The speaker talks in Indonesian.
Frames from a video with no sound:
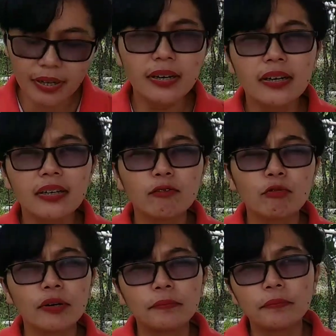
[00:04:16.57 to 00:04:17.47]
kekelengan
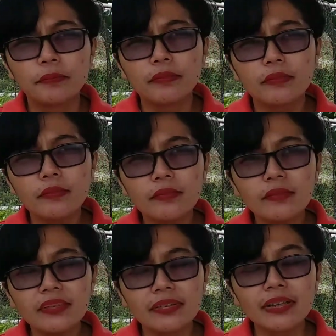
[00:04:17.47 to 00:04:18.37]
Tuhan
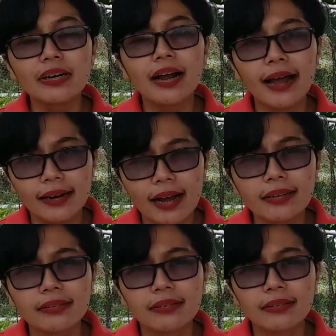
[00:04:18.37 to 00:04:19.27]

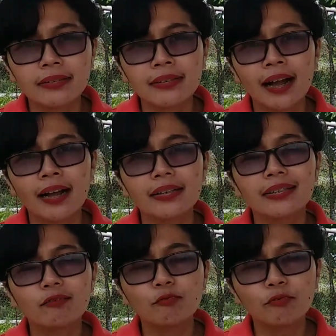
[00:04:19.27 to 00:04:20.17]
terkadang
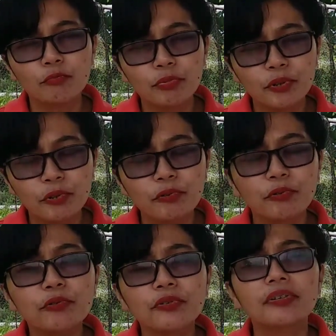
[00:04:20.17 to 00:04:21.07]
hanya untuk
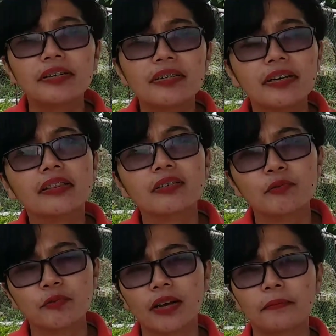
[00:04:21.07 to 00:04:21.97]
bersyukur saja kita
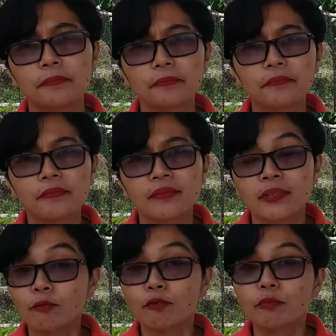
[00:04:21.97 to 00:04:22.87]
susah
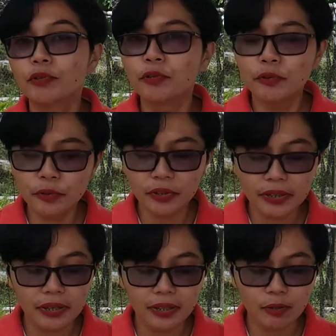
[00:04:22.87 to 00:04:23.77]
untuk bersyukur
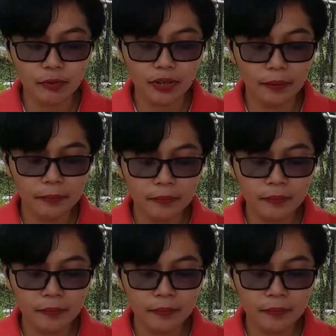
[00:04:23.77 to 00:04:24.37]
saja kita susah